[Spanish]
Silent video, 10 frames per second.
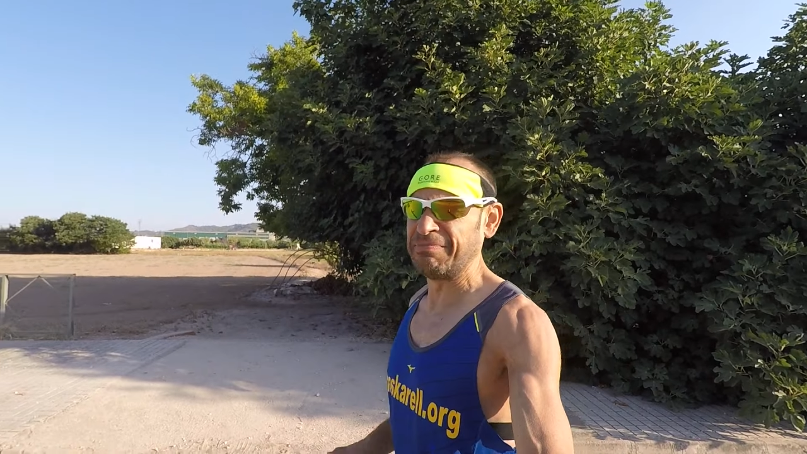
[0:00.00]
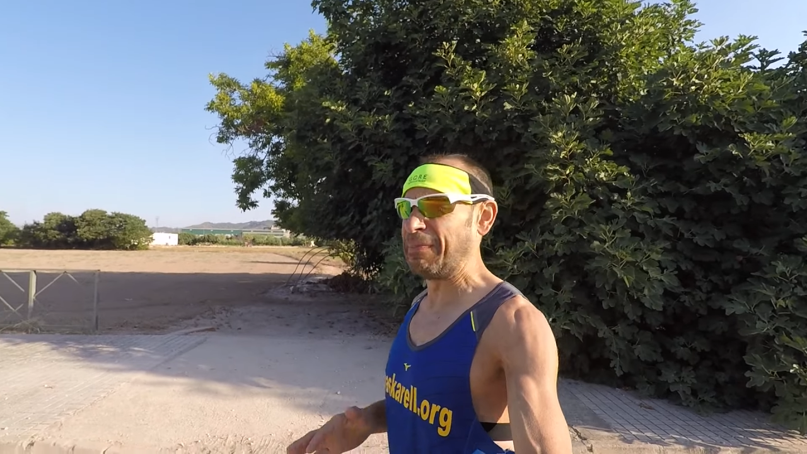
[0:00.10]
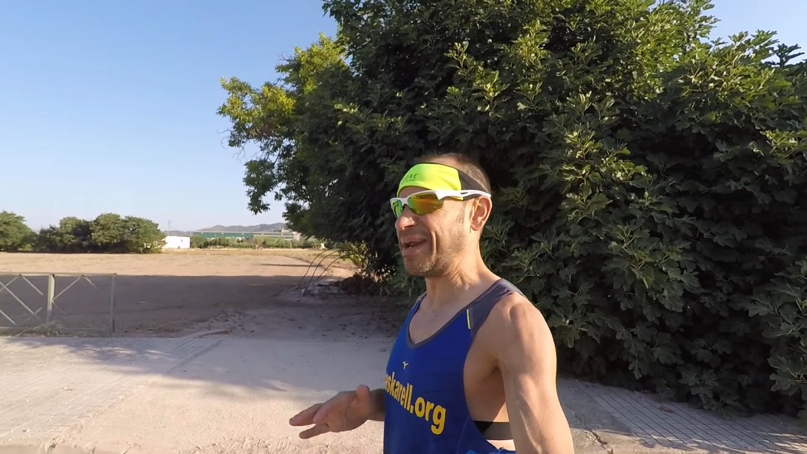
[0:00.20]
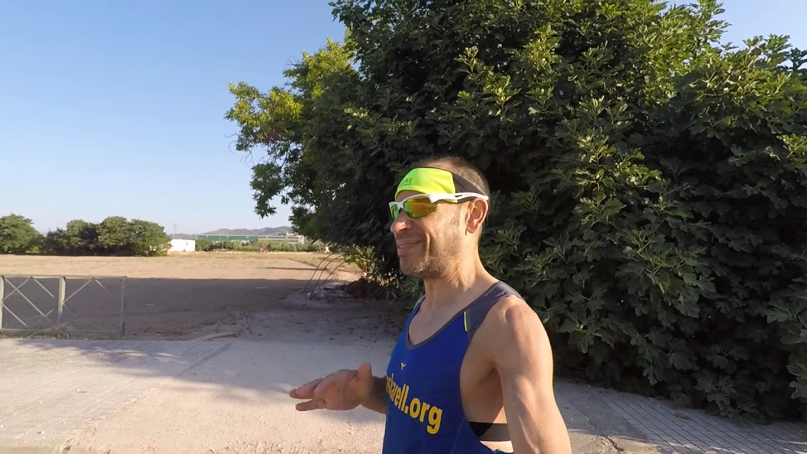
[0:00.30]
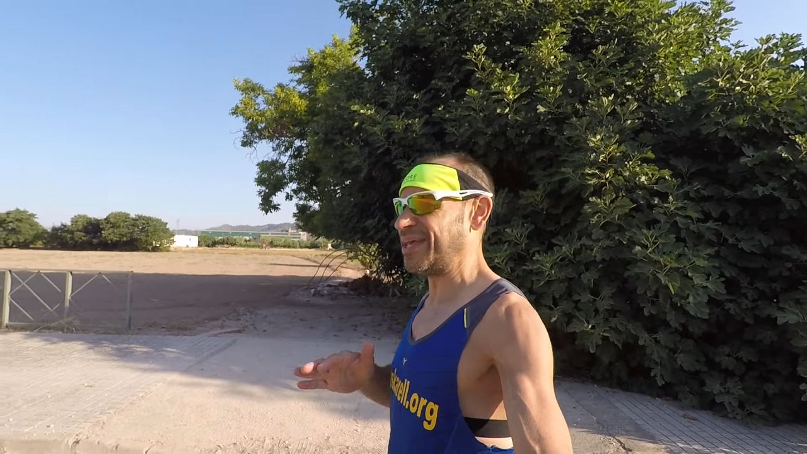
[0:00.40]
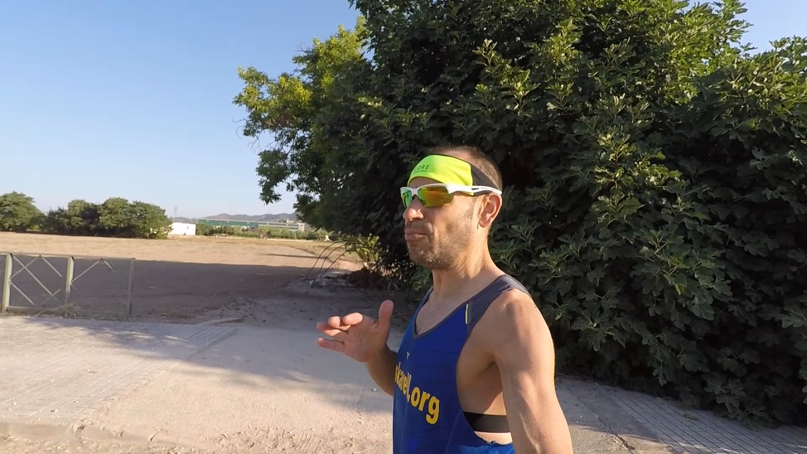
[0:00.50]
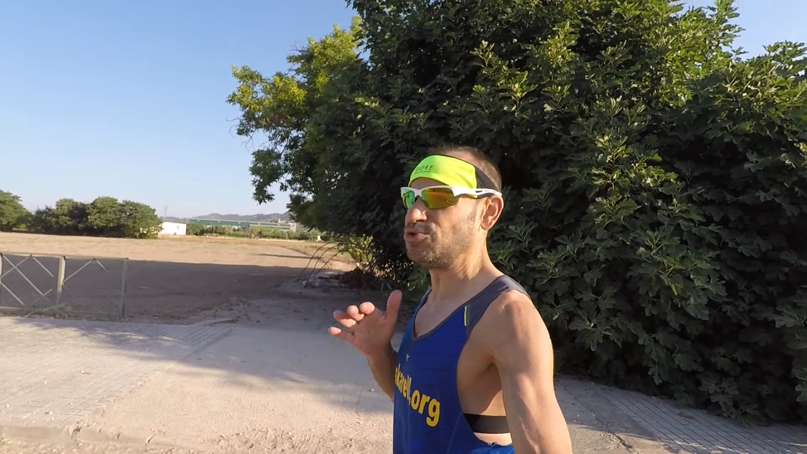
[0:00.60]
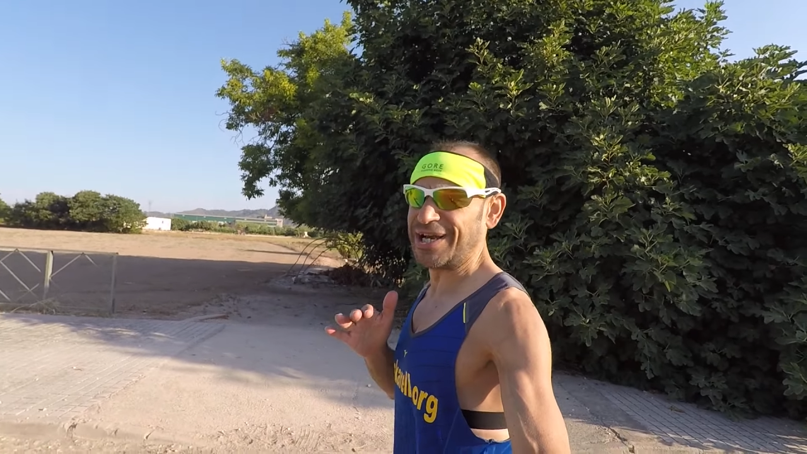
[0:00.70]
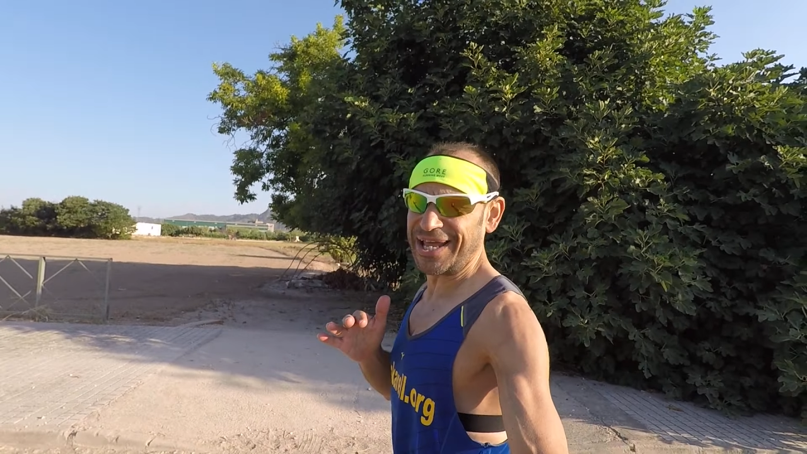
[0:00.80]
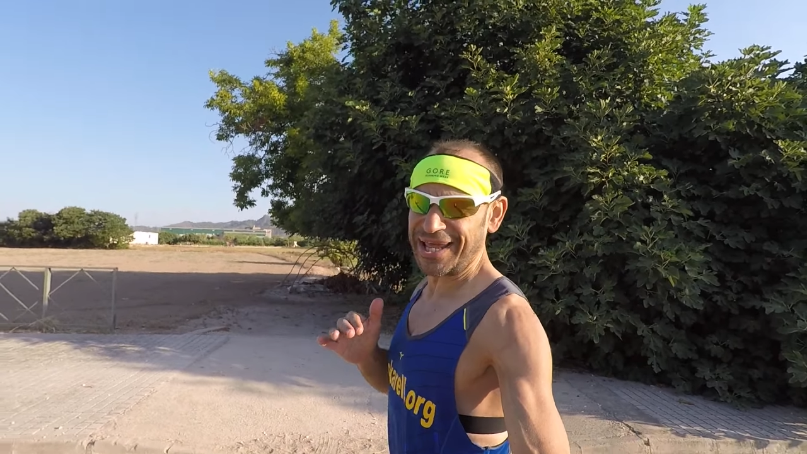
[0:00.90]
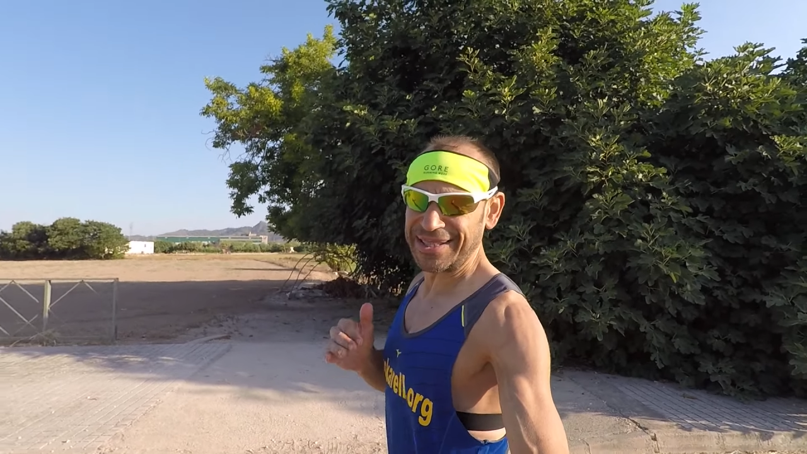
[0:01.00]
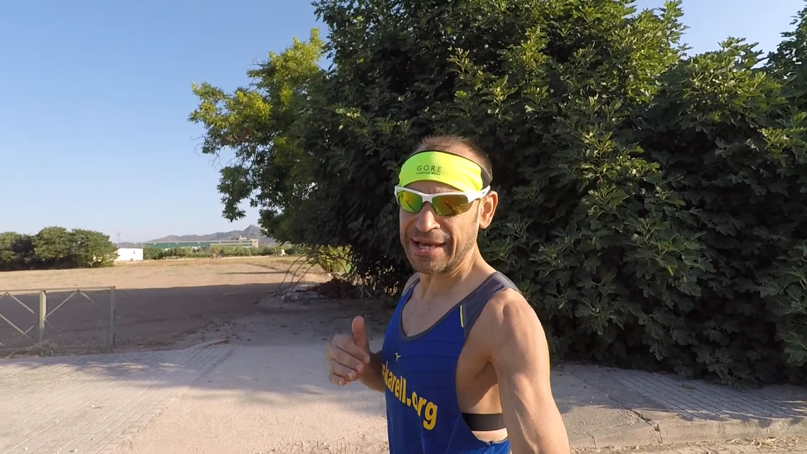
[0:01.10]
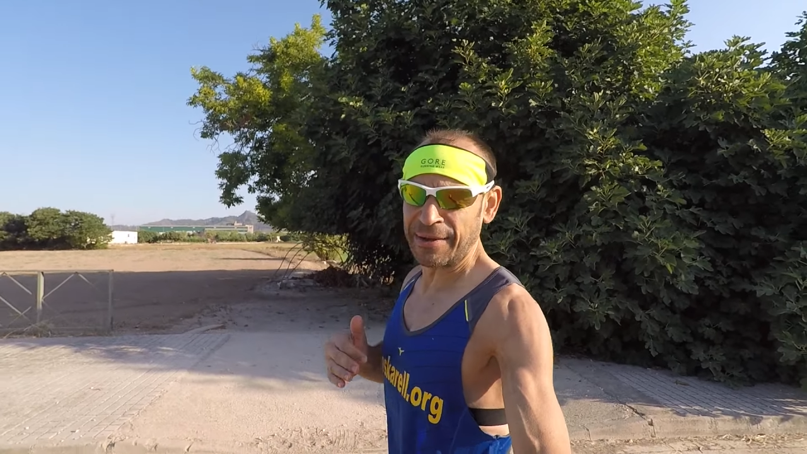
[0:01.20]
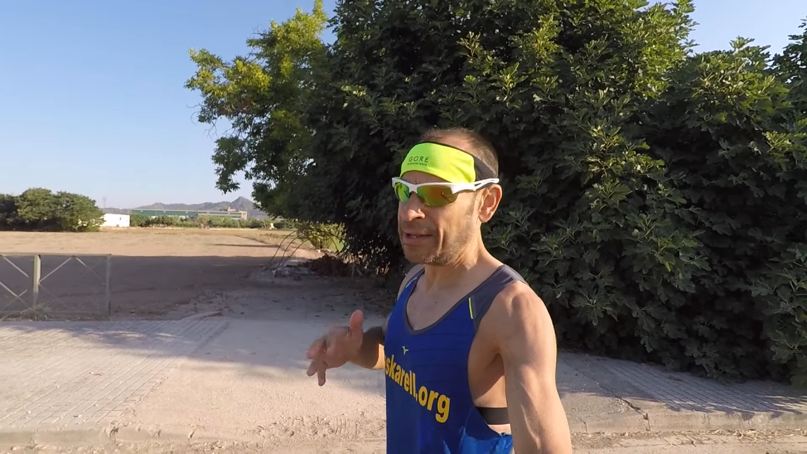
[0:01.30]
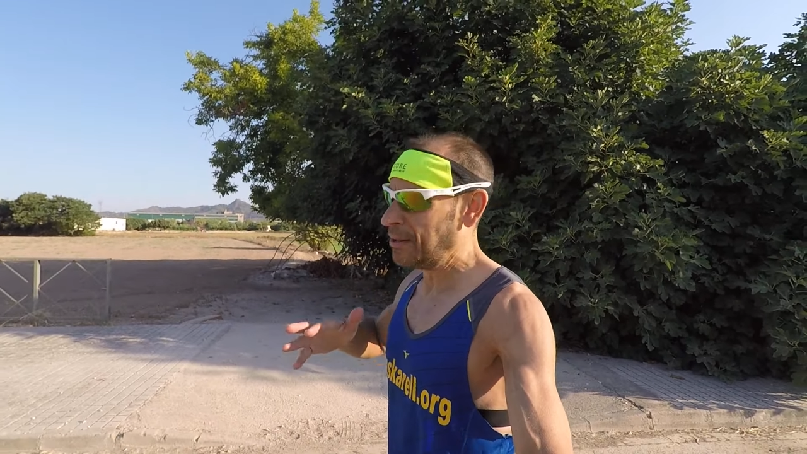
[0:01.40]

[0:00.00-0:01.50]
me parece ya mucha leyenda.